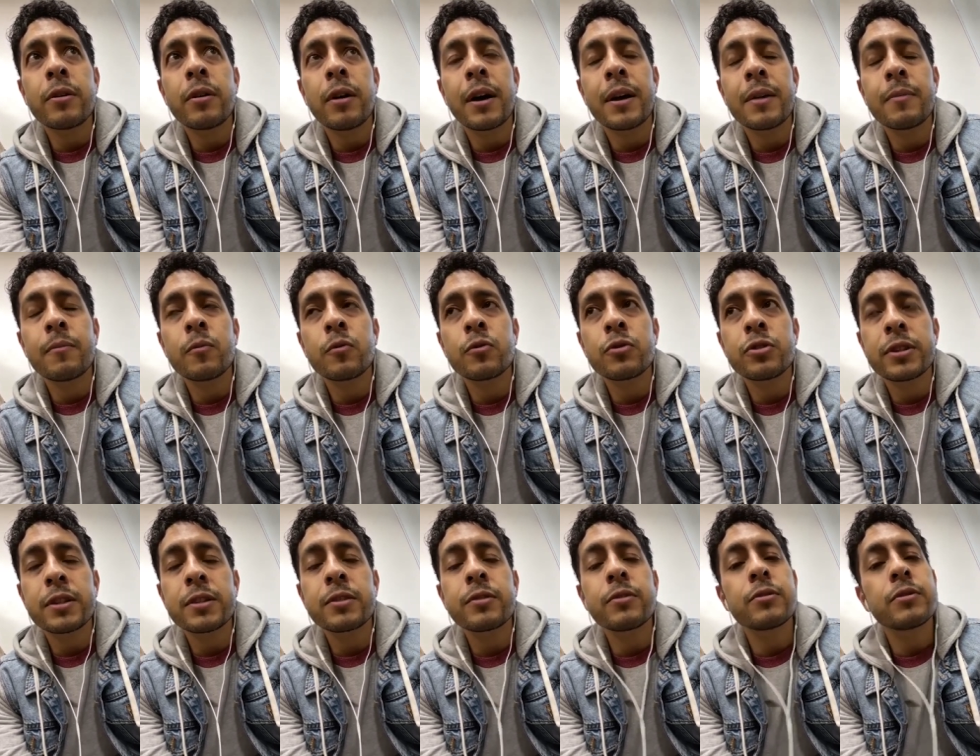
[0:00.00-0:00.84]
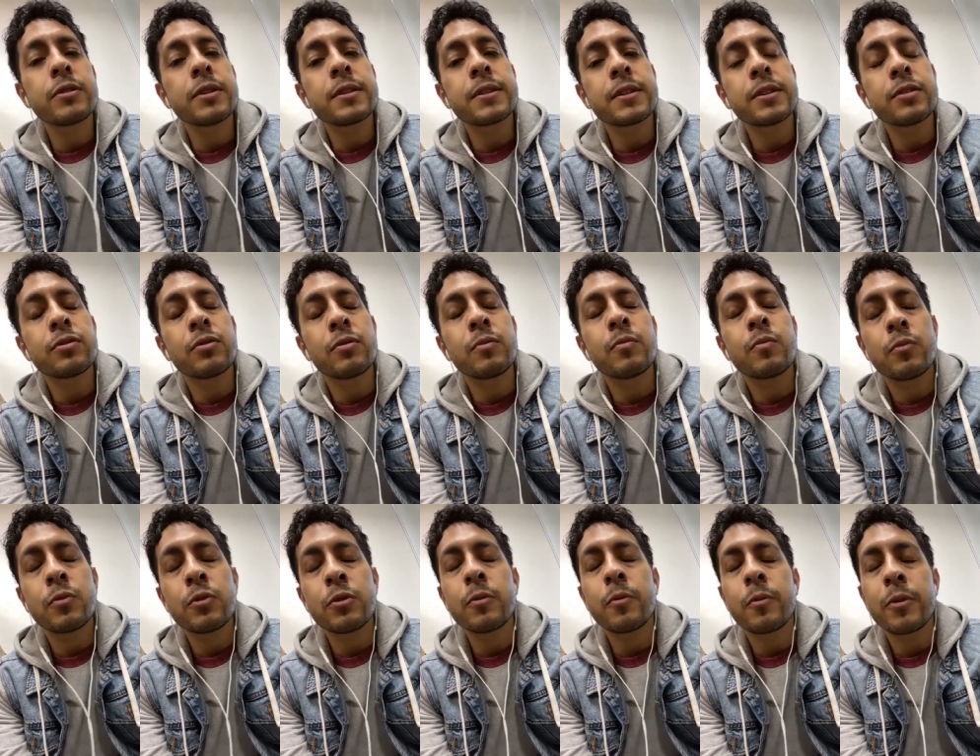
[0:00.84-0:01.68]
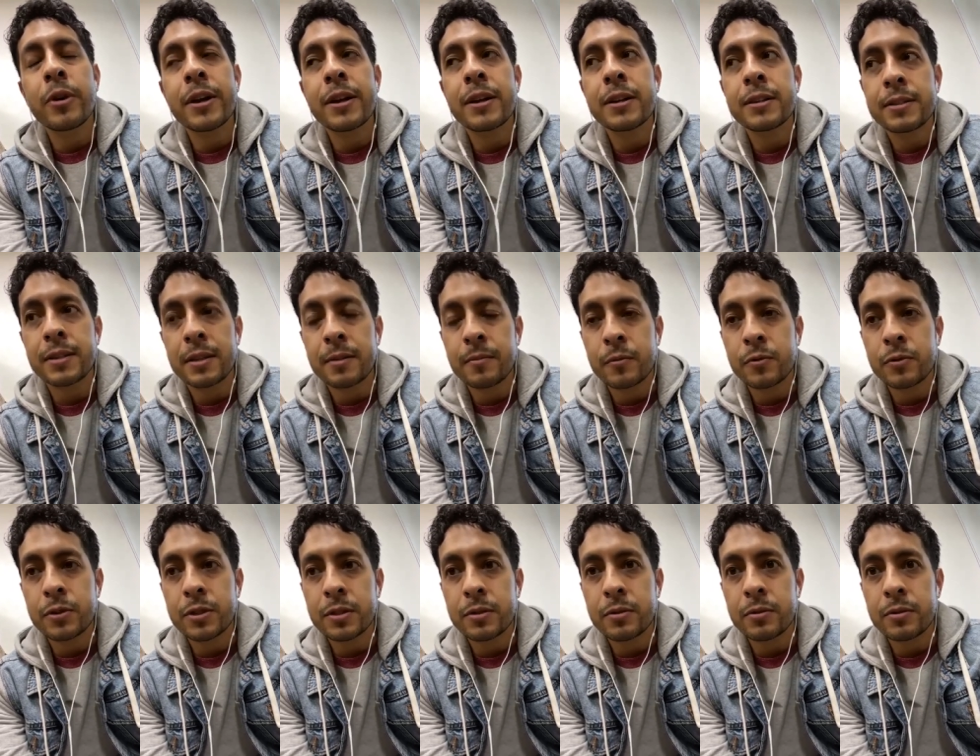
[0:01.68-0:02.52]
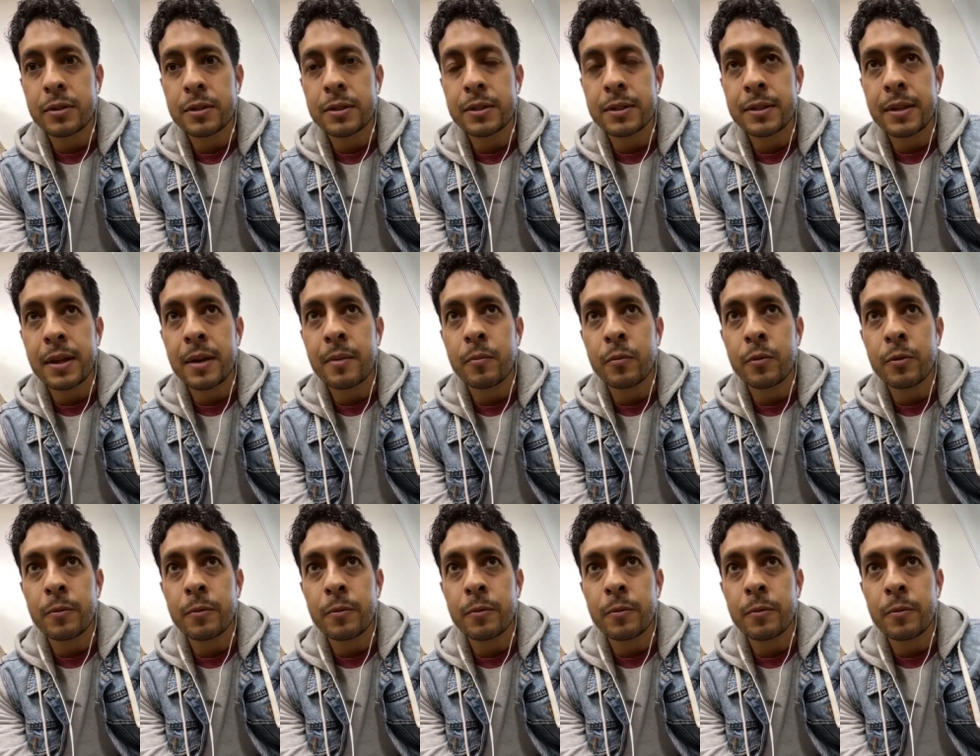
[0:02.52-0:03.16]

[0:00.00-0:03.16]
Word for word: hay muchas cosas que son muy buenas, hay muchas cosas que están muy